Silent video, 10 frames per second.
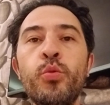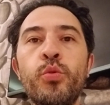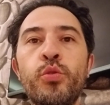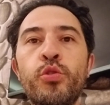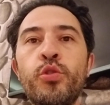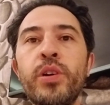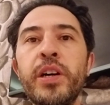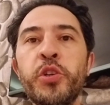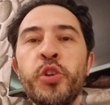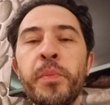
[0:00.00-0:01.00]
3
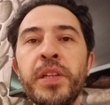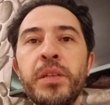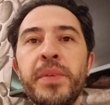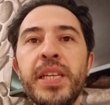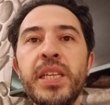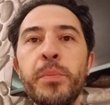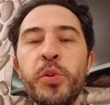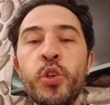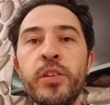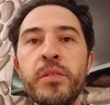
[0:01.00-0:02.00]
aşamalı bir
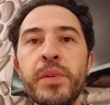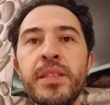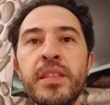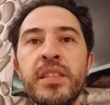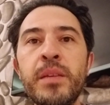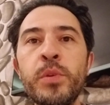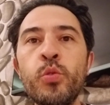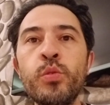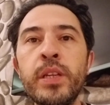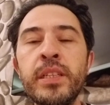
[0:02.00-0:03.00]
yapıştırma sistemi
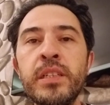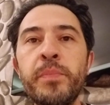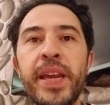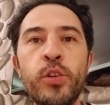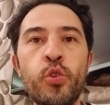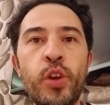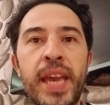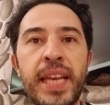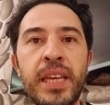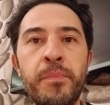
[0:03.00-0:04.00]
kullanır pek çok
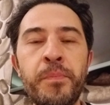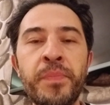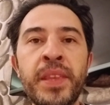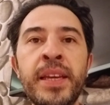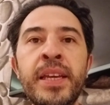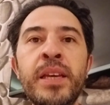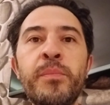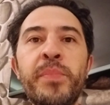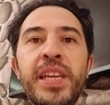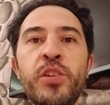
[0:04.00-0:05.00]
hekim.
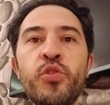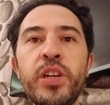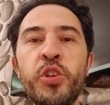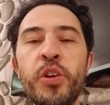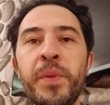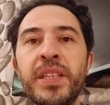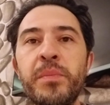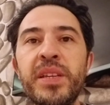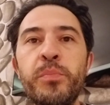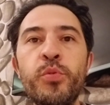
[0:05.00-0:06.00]
Birinci
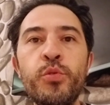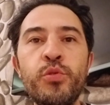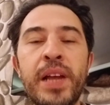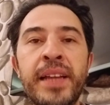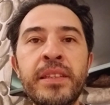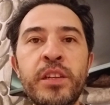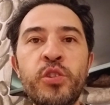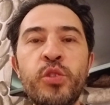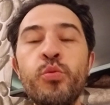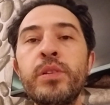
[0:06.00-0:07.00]
aşamada bir
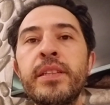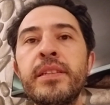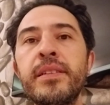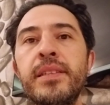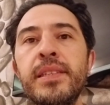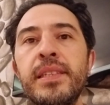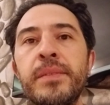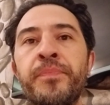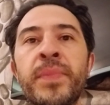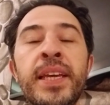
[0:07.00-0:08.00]
pürüzlendirici kullanırız.
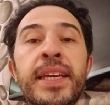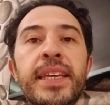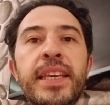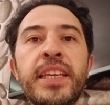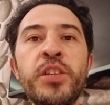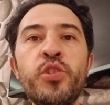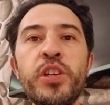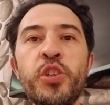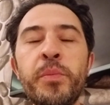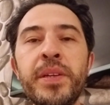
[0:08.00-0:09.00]
İkinci
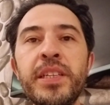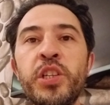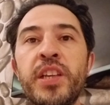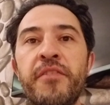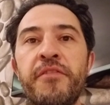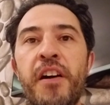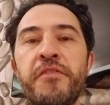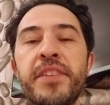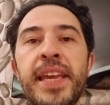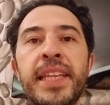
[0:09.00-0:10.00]
aşamada
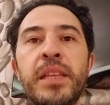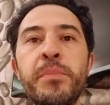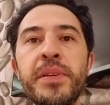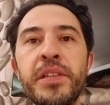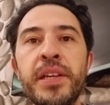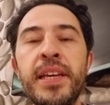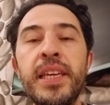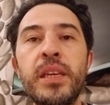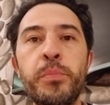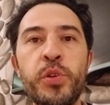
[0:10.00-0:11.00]
şeffaf renkli bir
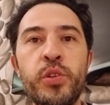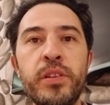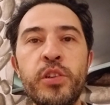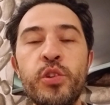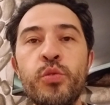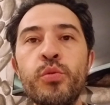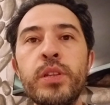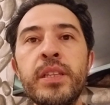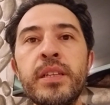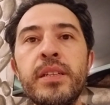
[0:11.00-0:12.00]
yapıştırıcı
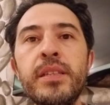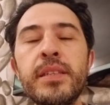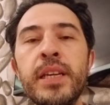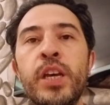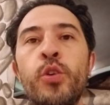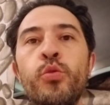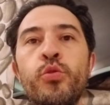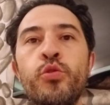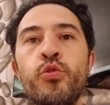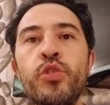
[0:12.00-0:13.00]
kullanırız.
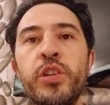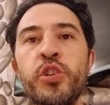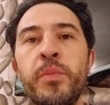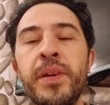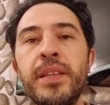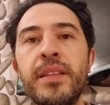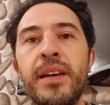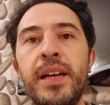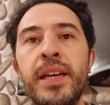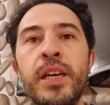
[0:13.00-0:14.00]
Üçüncü aşamada
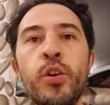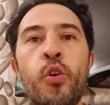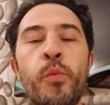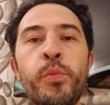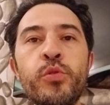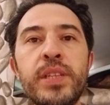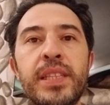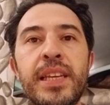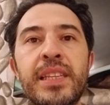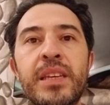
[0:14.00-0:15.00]
da
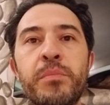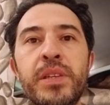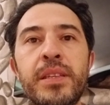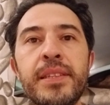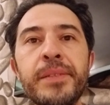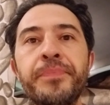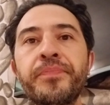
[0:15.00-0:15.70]
kompozit dediğimiz